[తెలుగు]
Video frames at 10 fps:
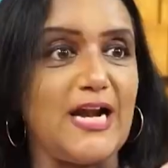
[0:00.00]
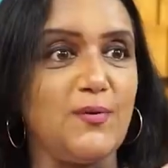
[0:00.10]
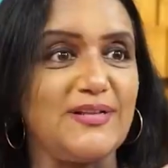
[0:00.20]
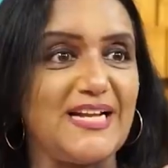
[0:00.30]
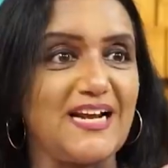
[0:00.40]
రెండు
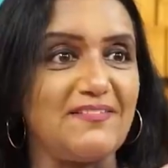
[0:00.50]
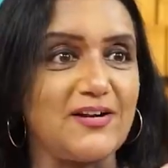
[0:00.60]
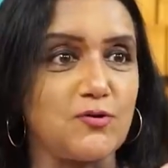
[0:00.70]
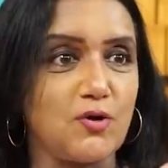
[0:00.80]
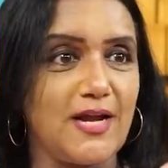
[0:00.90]
వందల ఇరవై
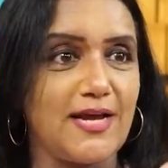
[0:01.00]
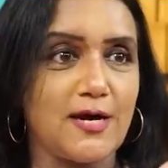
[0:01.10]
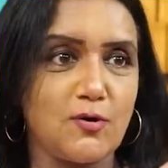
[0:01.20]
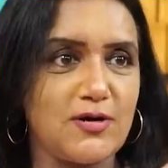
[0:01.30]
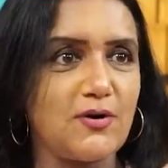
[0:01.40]
షోలు
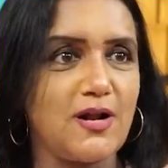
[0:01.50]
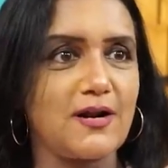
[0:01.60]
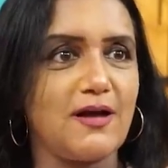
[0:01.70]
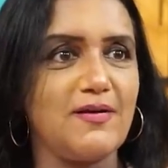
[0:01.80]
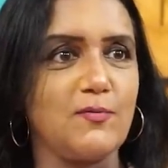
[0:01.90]
ఇక్కడ ఉంటే కూడా
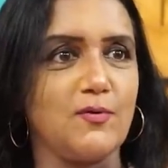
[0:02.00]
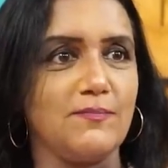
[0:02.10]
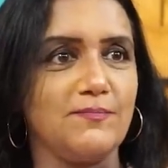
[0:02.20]
రావేమో